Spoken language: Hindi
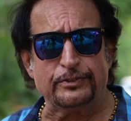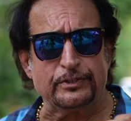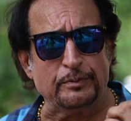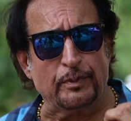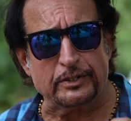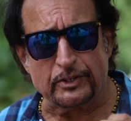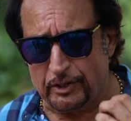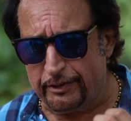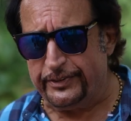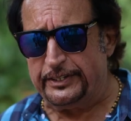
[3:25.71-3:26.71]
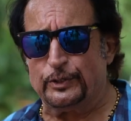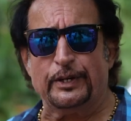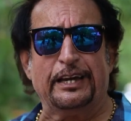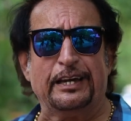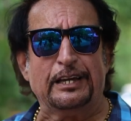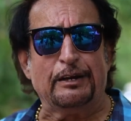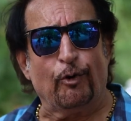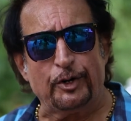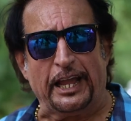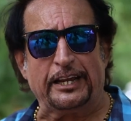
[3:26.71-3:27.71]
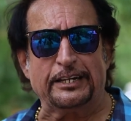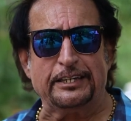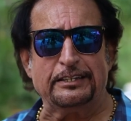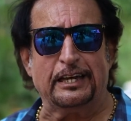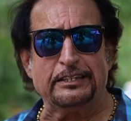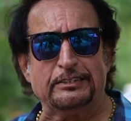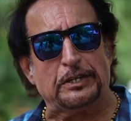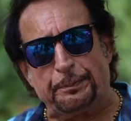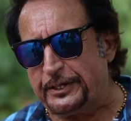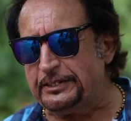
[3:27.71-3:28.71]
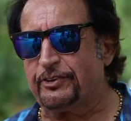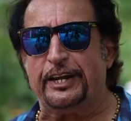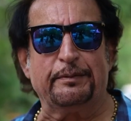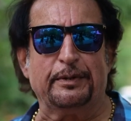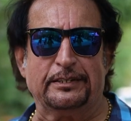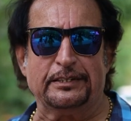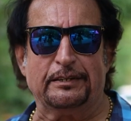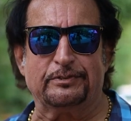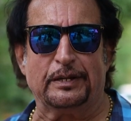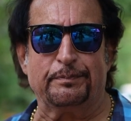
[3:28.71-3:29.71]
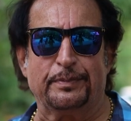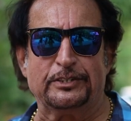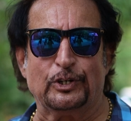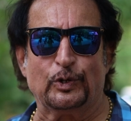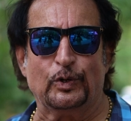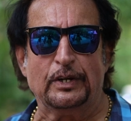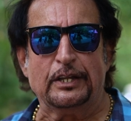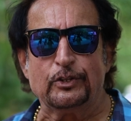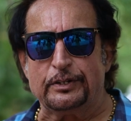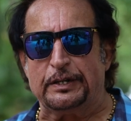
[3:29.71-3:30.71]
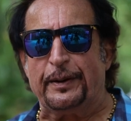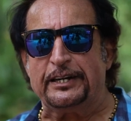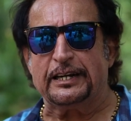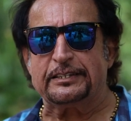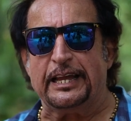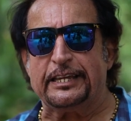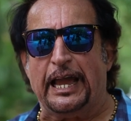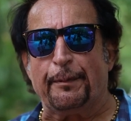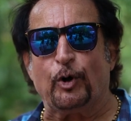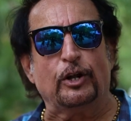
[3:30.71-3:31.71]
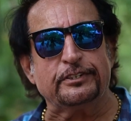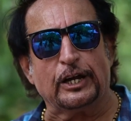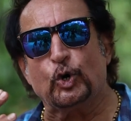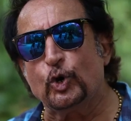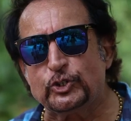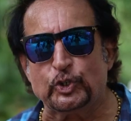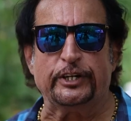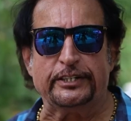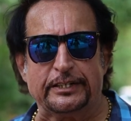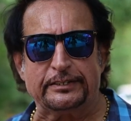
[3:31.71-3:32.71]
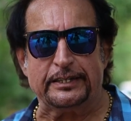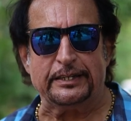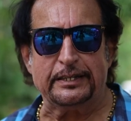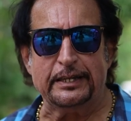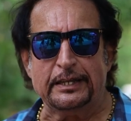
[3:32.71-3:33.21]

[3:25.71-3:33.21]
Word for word: सिनेमाटोग्राफी जो है वो टैकल की जाती है सबकी ट्रेनिंग मिलती है सब बच्चे को तो डिपेंड करता है कि आप कौन सा कोर्स ज्वाइन करते हैं